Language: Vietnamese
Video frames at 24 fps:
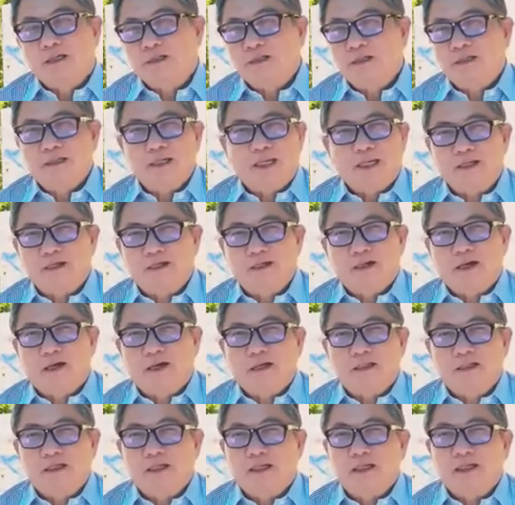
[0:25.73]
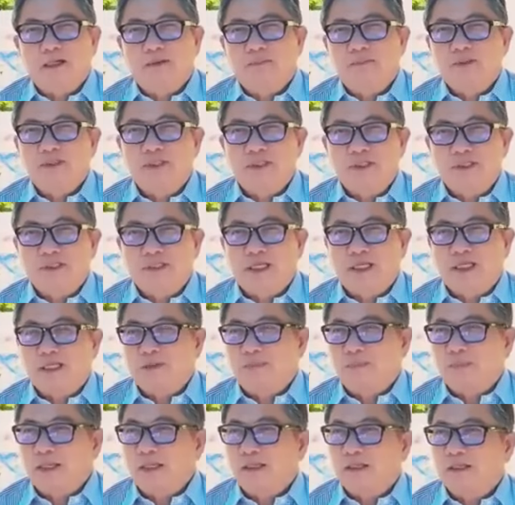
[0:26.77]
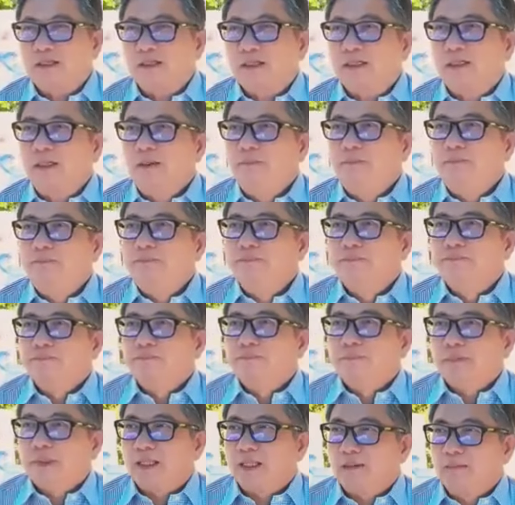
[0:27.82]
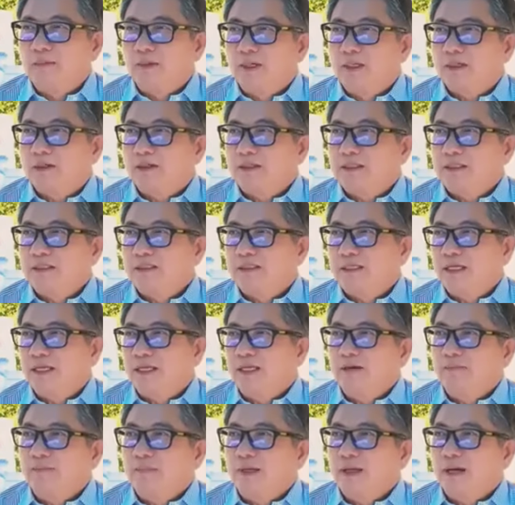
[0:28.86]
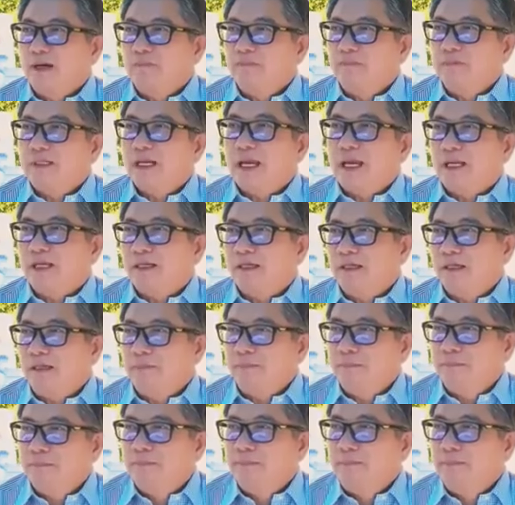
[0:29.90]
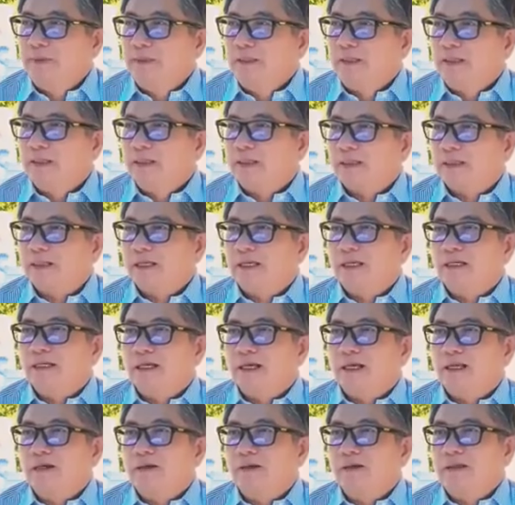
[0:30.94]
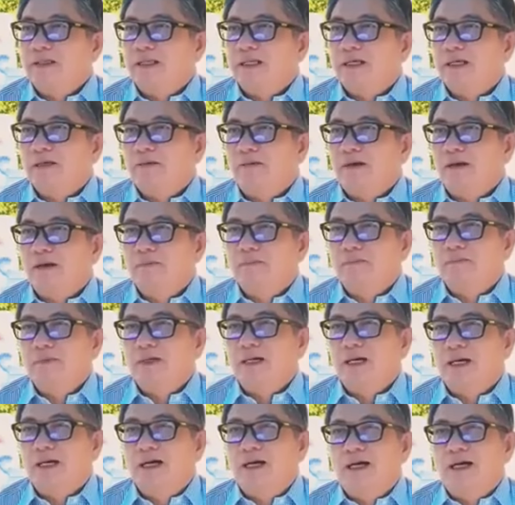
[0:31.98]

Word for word: nói này nói nọ thôi không có chính trị trong này nữa thì mỗi lần nói chính trị mấy ổng canh lắm canh ra nói gì cái ổng à,